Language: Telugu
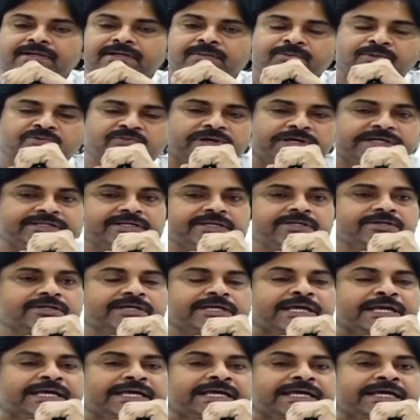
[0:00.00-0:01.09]
ఇప్పుడు
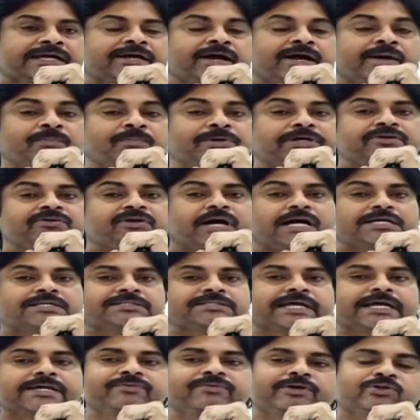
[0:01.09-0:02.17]
ఫెడరర్కి కాంపిటేటివ్ ఆ
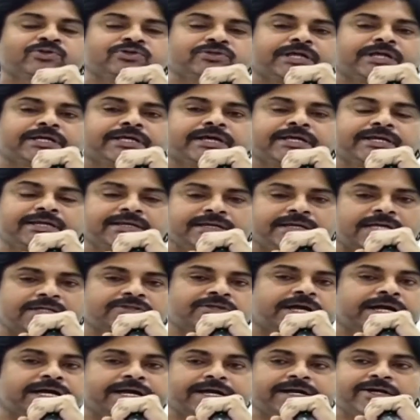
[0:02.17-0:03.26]
స్థాయి వ్యక్తి కానీ
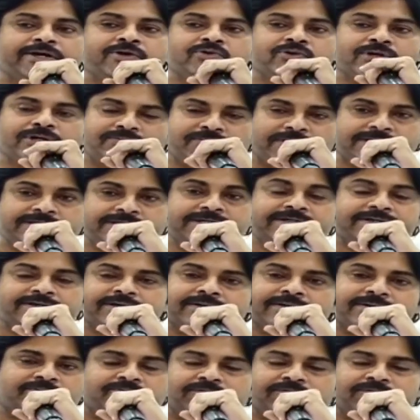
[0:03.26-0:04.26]
నాతో ఆడాడు అనుకోండి ఫెడరర్